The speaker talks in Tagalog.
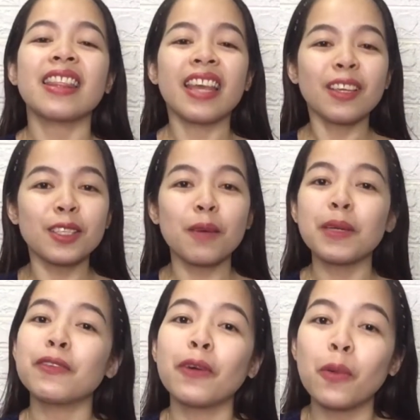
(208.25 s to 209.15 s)
Thank you so
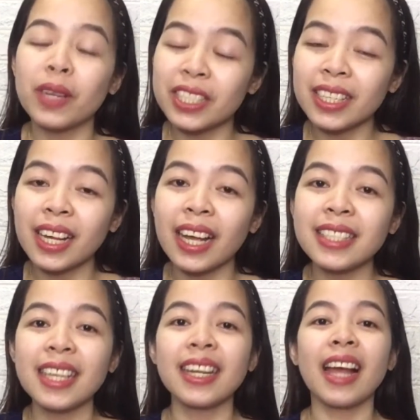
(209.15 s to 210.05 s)
much for watching
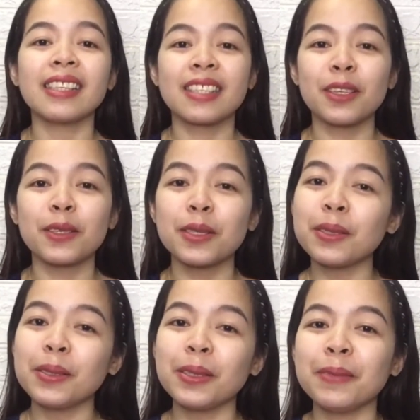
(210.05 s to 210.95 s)
guys and I'll see you
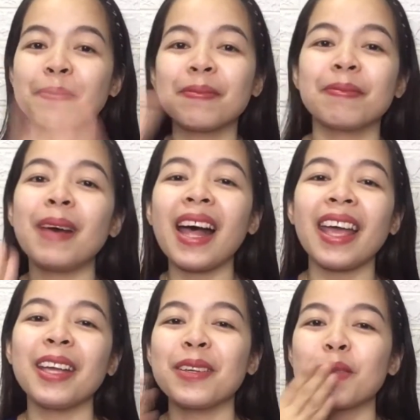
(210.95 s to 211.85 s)
soon.
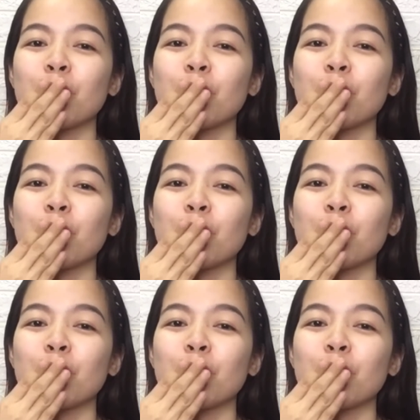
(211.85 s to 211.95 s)
Bye!